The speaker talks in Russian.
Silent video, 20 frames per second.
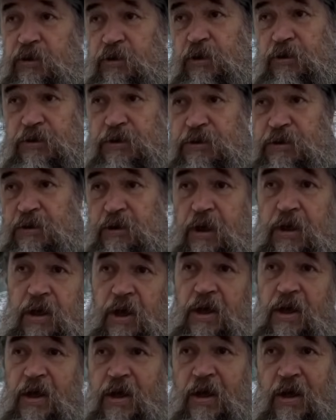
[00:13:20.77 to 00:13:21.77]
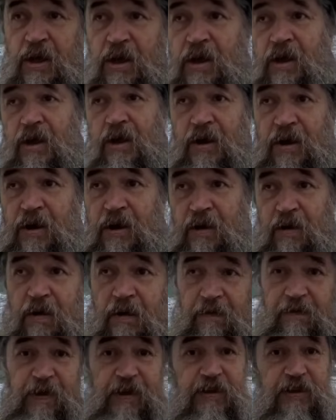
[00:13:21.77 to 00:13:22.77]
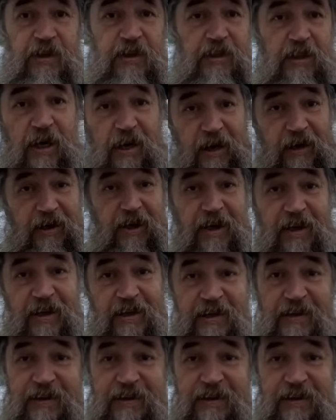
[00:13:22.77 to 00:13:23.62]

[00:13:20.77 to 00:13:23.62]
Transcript: Не то что в Родниках,